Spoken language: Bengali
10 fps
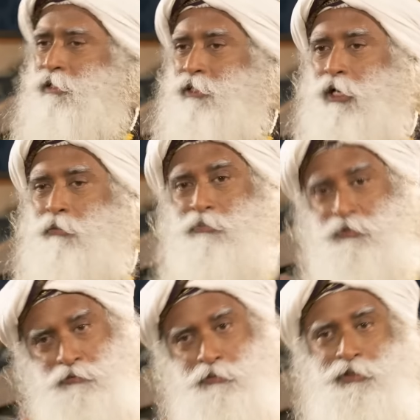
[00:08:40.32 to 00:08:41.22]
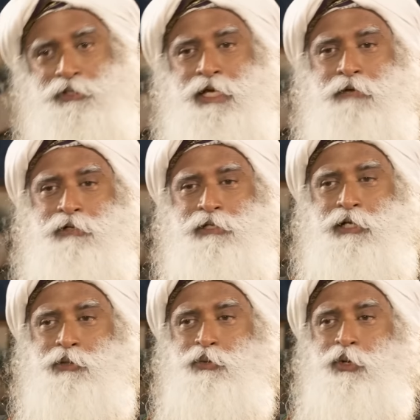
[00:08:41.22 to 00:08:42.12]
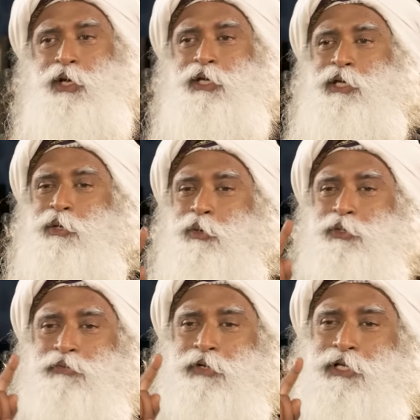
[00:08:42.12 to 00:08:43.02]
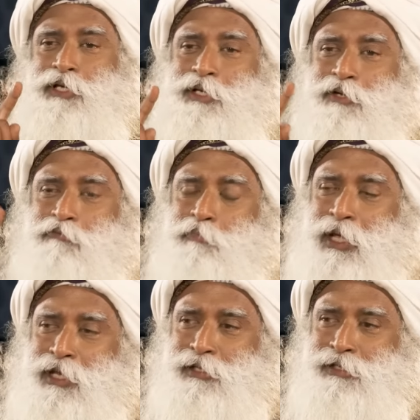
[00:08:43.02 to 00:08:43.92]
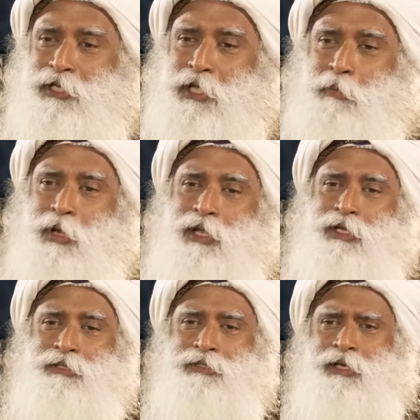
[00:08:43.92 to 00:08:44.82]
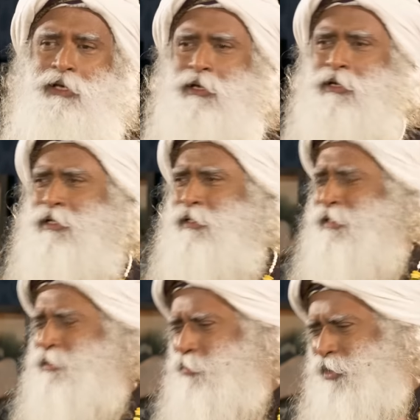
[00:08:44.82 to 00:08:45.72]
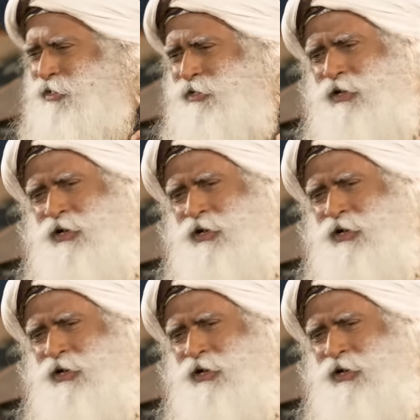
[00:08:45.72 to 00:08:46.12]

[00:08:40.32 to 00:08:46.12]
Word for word: কিন্তু তার আগে এক বছর সে হিমালয়ে প্রায়শ্চিত্ত করেছিল তার ভাই বলেছিল তুমি কি পাগল